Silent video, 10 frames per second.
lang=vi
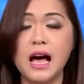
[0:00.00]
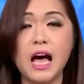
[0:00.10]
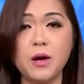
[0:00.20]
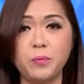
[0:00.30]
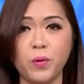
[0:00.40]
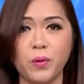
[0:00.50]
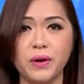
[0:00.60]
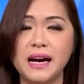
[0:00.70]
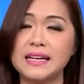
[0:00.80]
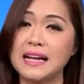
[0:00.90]
Apple
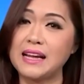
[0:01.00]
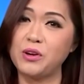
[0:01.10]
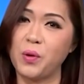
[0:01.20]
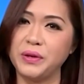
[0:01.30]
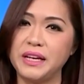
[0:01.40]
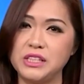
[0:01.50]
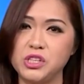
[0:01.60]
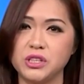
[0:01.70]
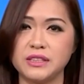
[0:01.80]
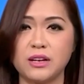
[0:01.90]
đã thay đổi thị
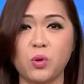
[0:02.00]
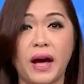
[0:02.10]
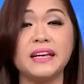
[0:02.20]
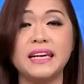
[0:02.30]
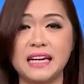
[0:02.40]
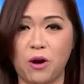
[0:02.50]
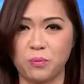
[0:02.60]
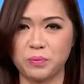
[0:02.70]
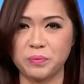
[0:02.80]
trường điện thoại di động.